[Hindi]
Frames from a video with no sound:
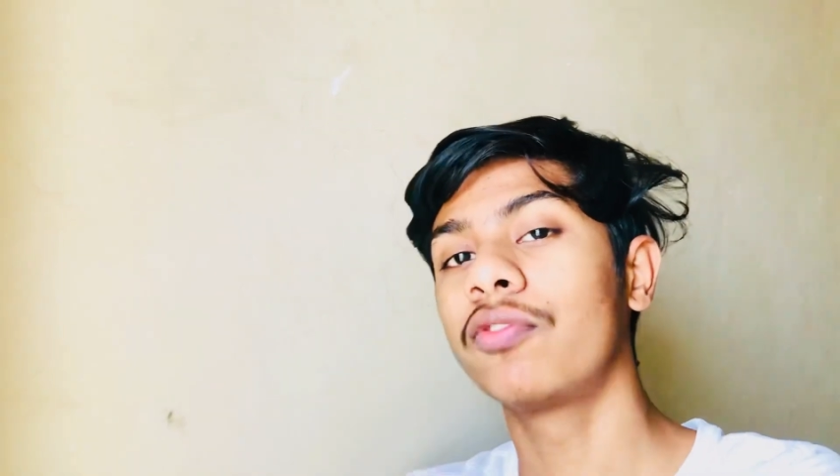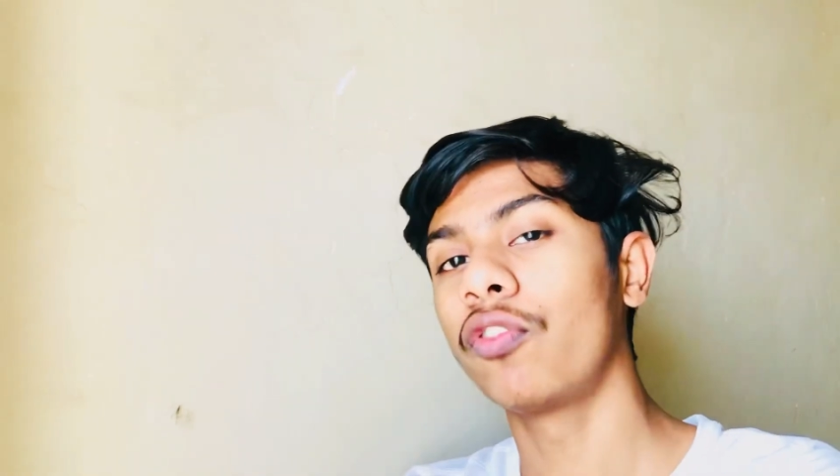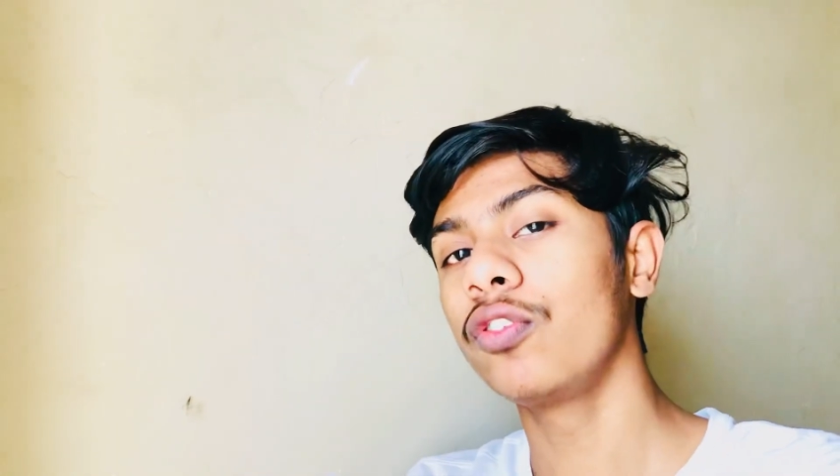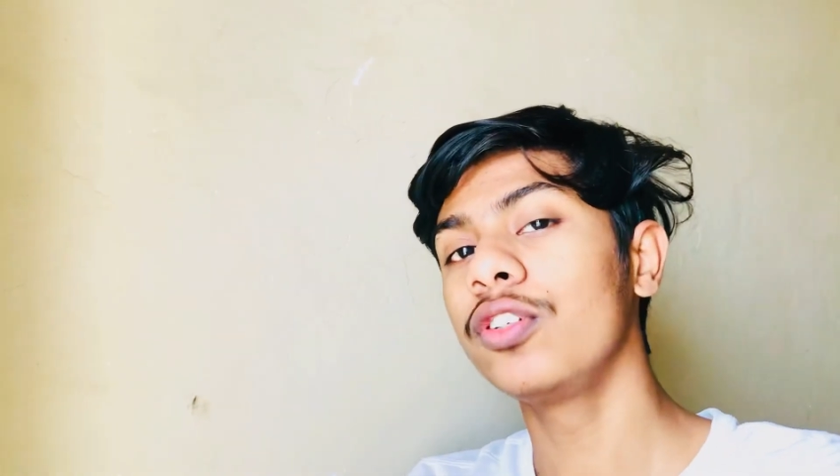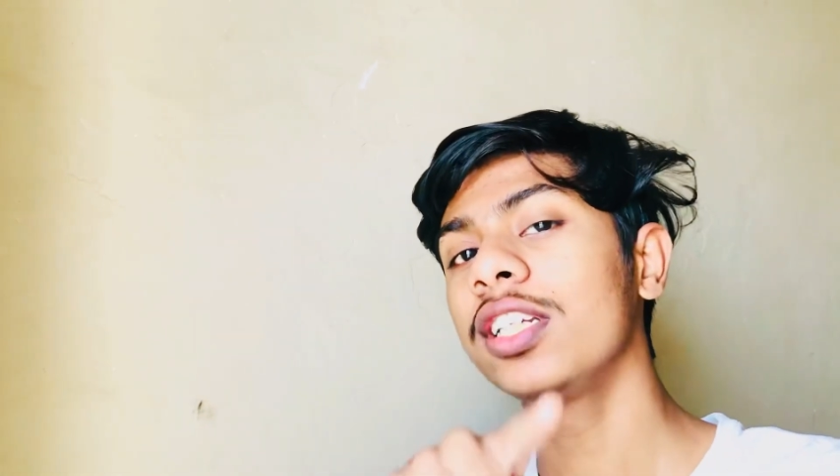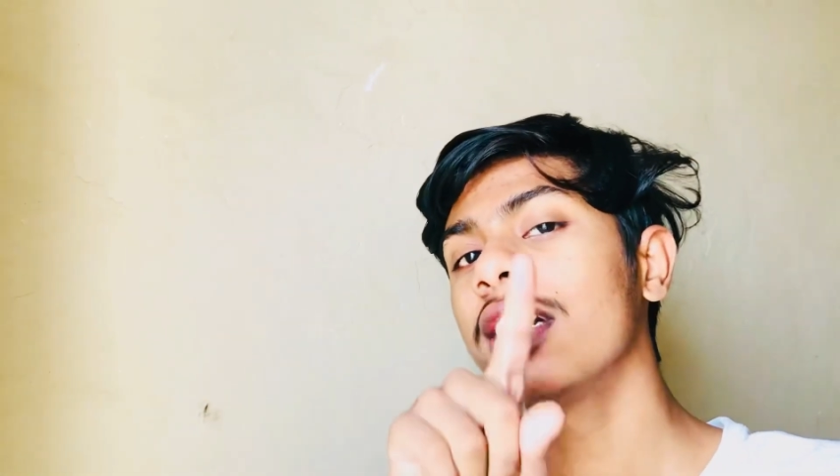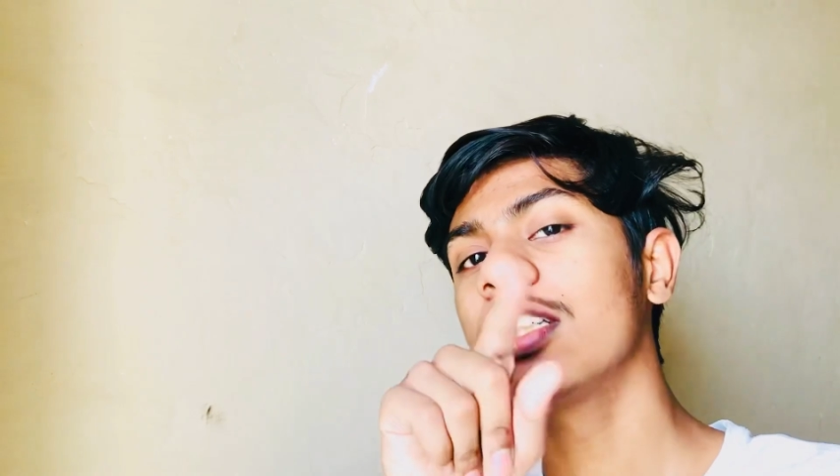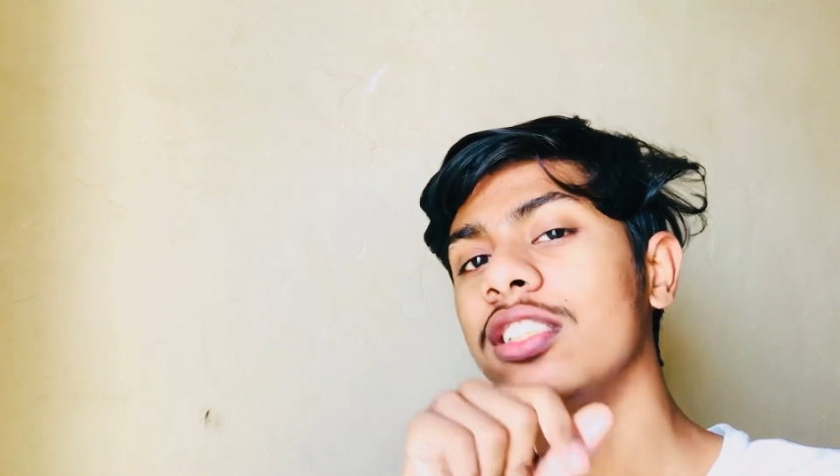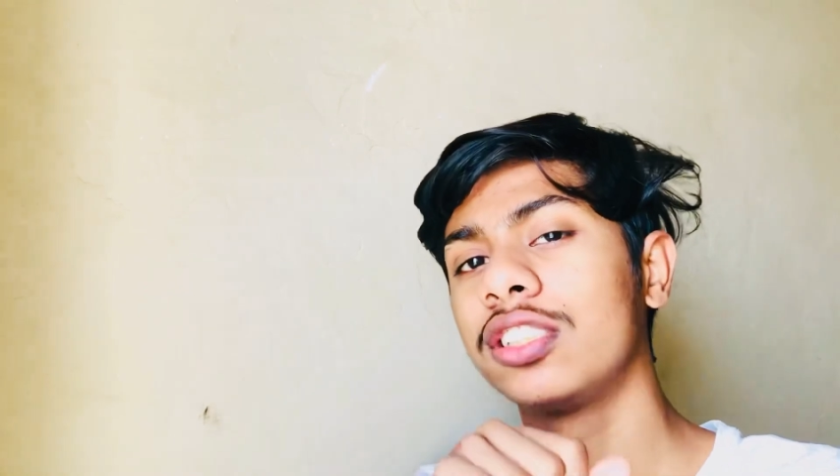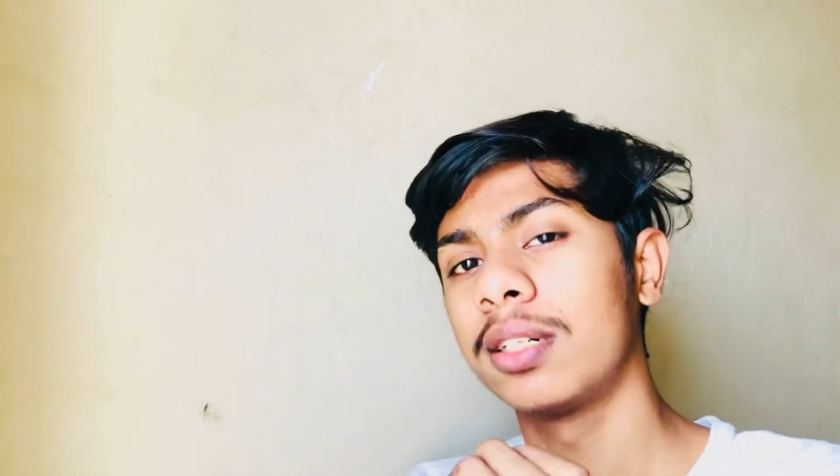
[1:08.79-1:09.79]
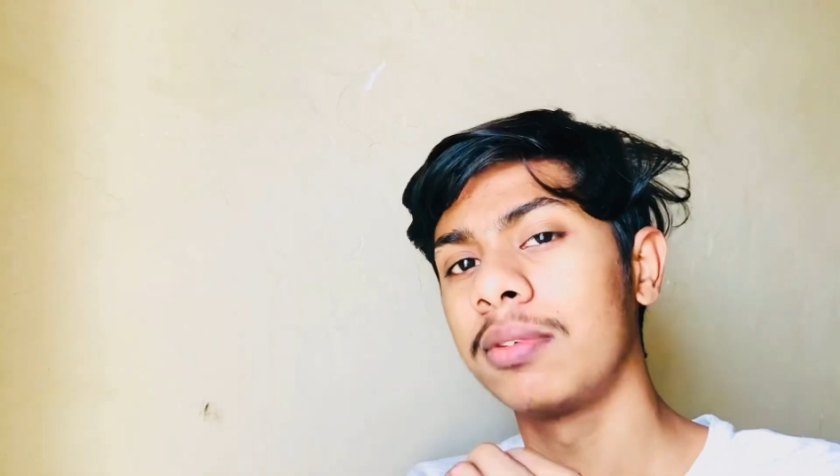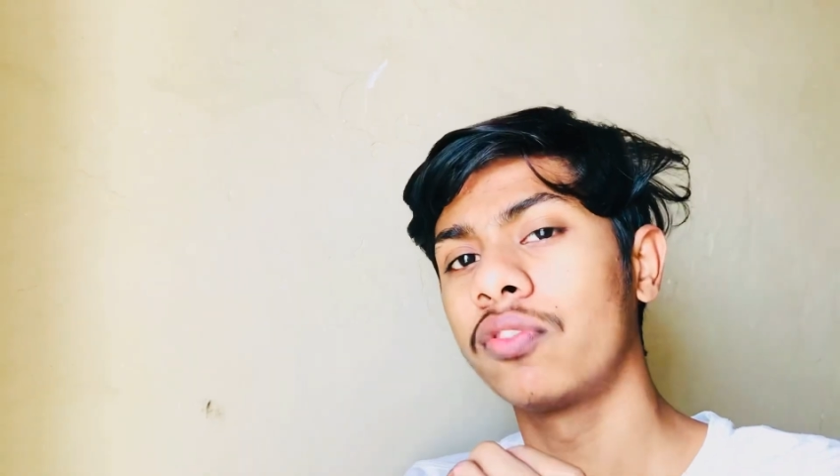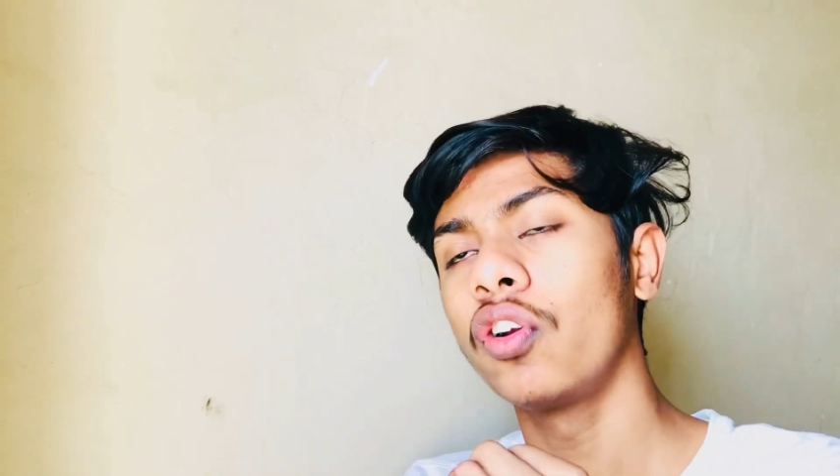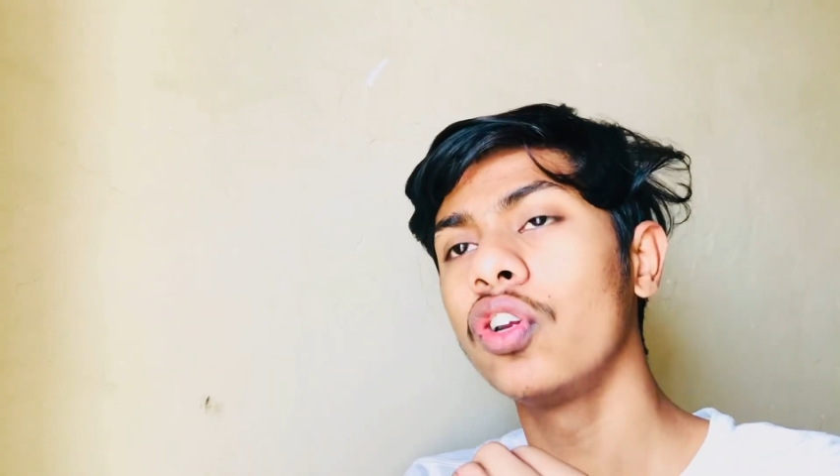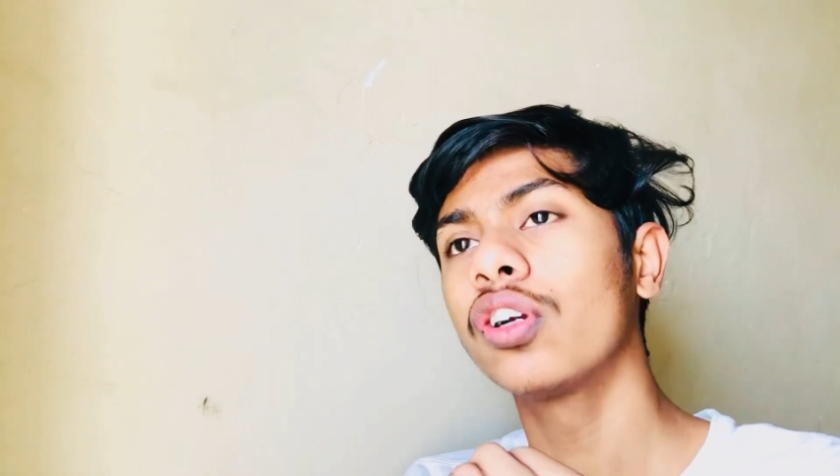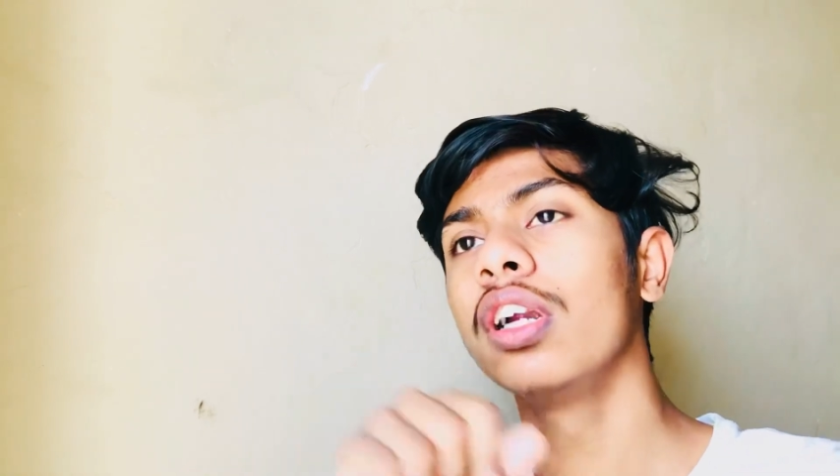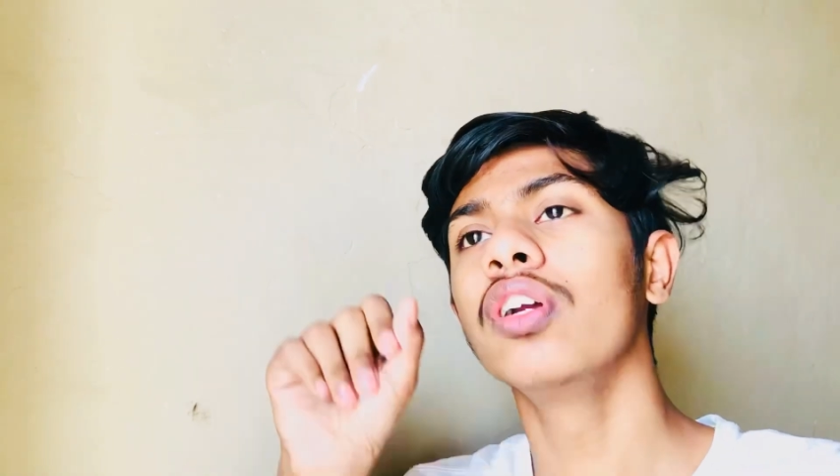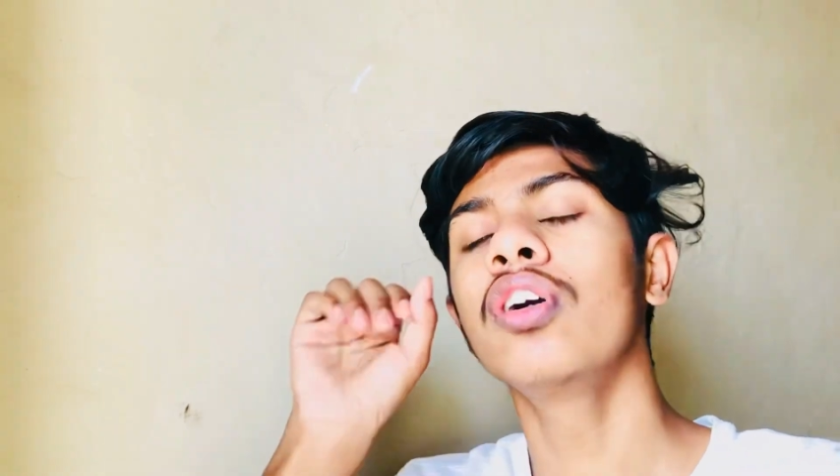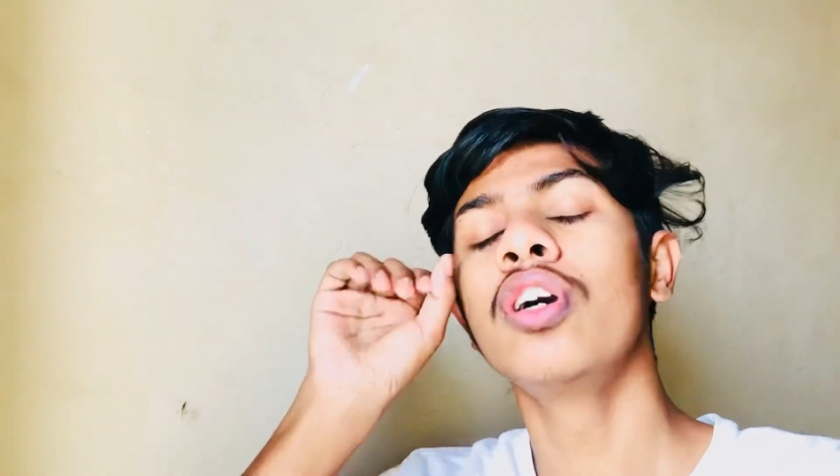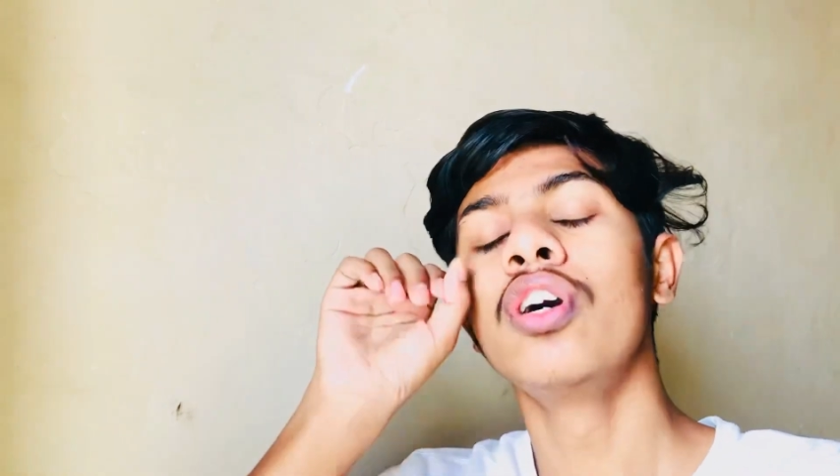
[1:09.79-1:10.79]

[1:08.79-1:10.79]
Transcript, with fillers: फॉलो नहीं किया तो इंस्टा पे फॉलो कर लो